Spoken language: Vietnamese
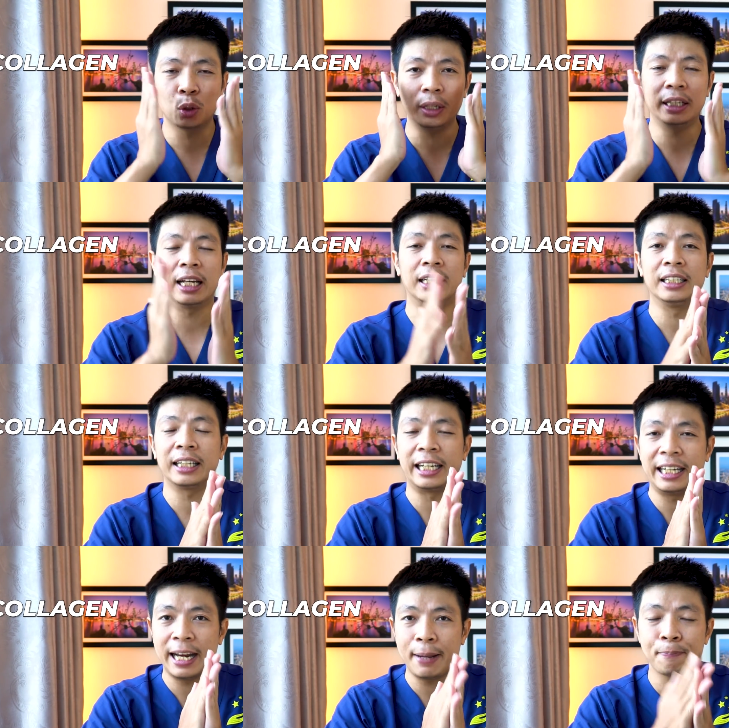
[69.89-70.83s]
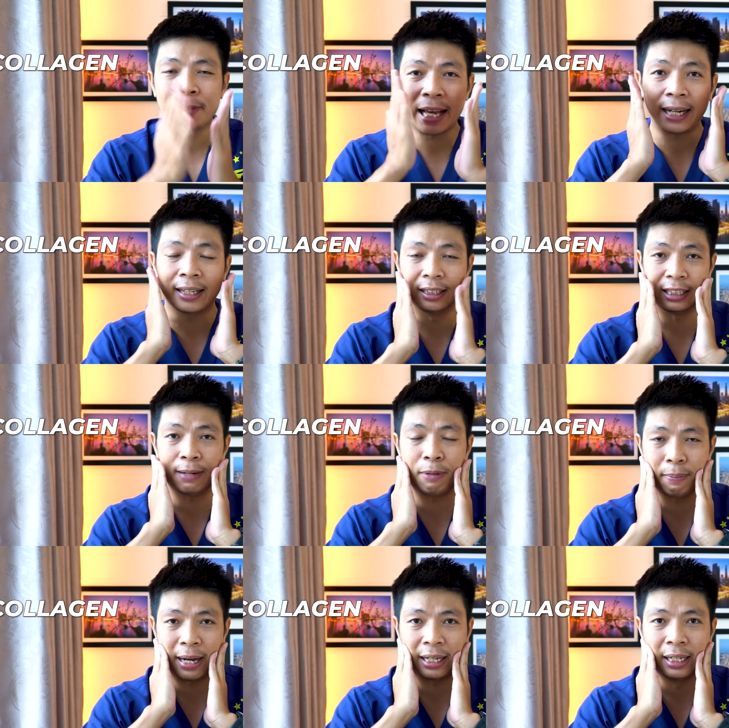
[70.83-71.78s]
xuất hiện những cái nếp nhăn ở trên
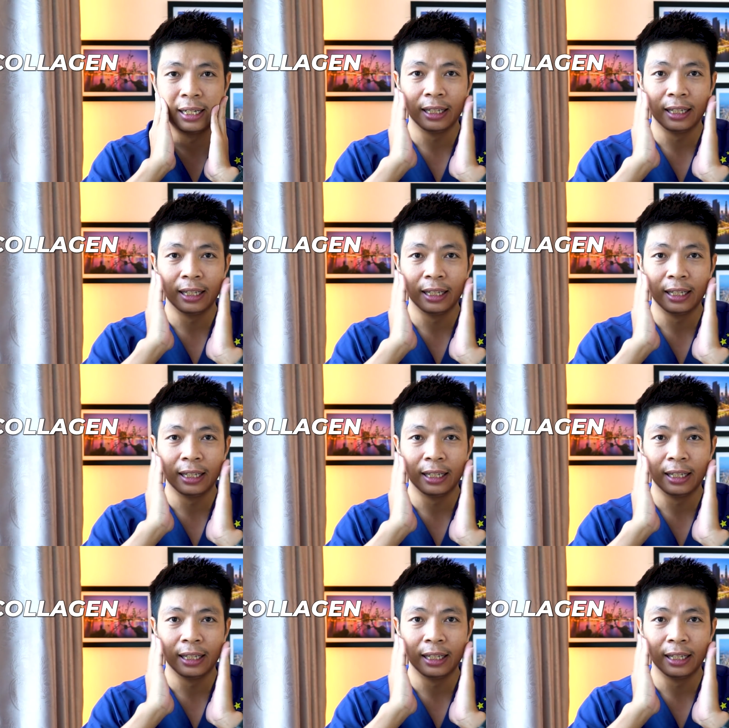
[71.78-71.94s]
bề mặt.